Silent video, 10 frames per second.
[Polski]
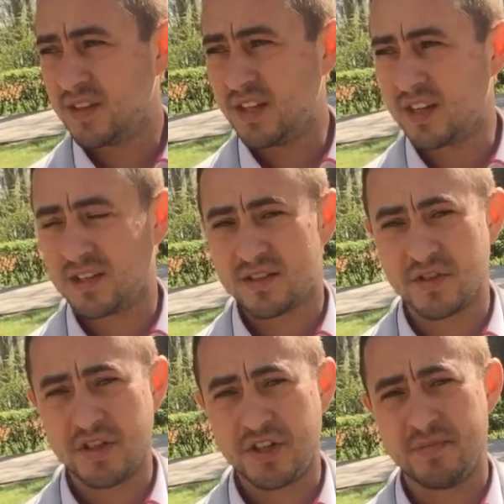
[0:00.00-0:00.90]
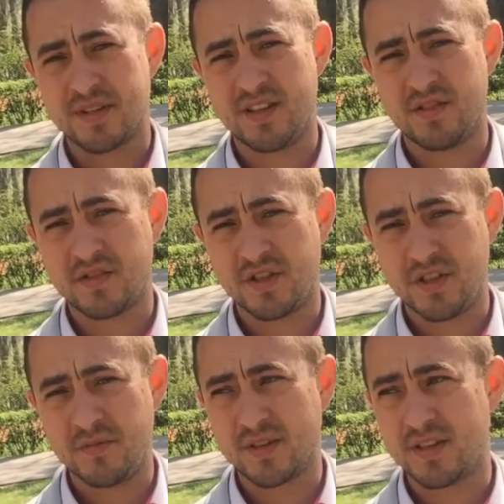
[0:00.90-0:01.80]
I tak co 10 basenów, co
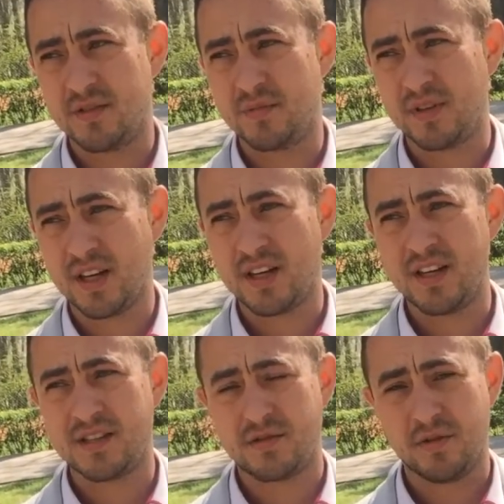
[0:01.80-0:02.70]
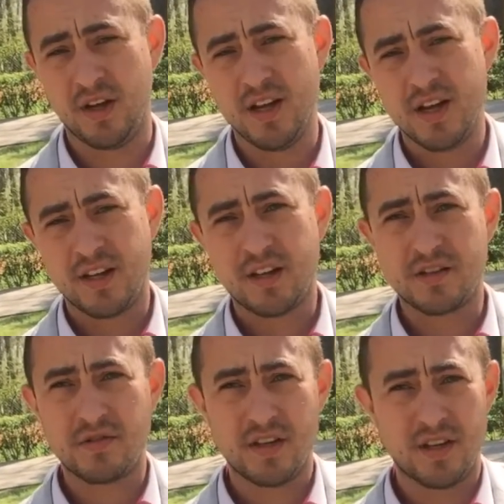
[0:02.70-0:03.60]
10 basenów, bo tak rejestruję. Nie
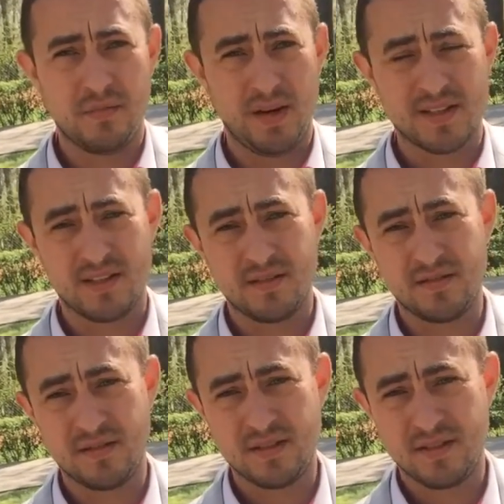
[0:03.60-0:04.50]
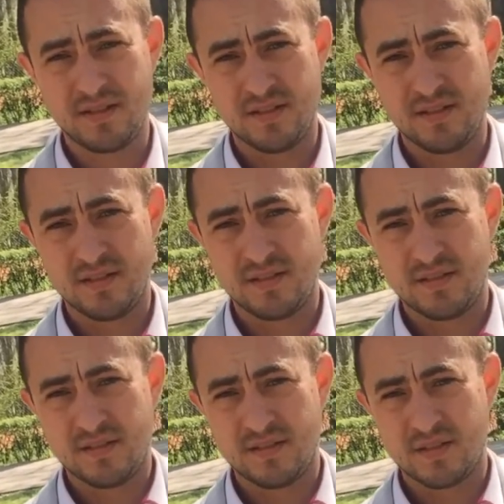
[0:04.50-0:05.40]
rejestruję jeden basen.
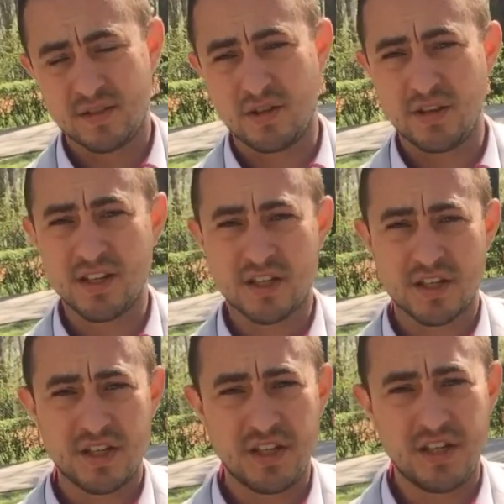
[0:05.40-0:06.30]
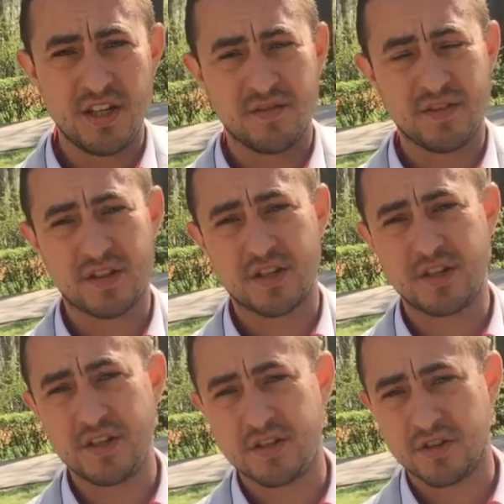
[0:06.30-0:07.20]
Że o, jeszcze 39, jeszcze
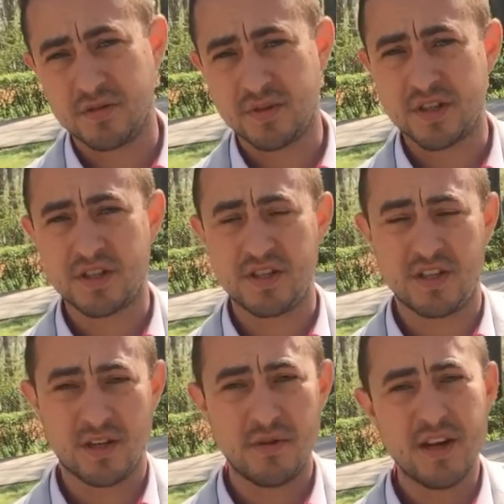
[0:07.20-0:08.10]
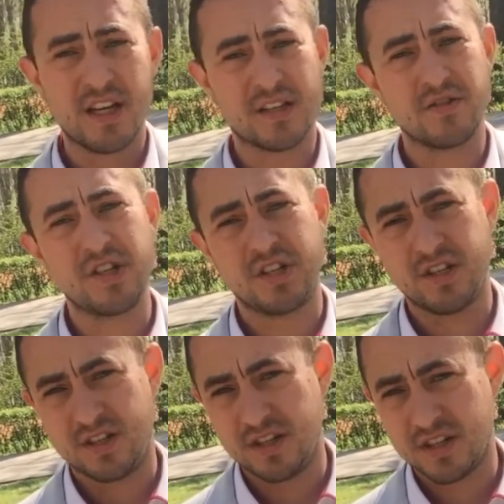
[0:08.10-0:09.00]
38, jeszcze 37. Ja co
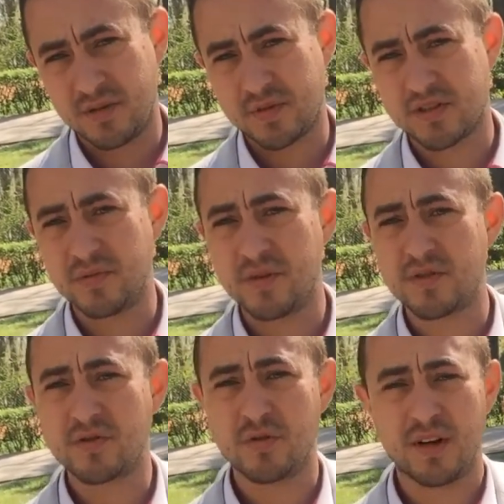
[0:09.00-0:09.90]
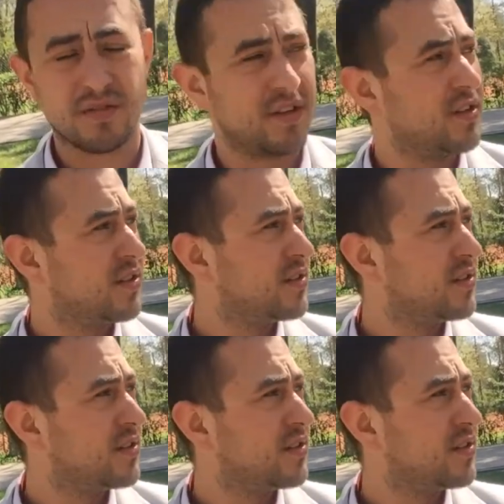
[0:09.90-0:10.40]
10 liczę i przez to mi jest dużo łatwiej.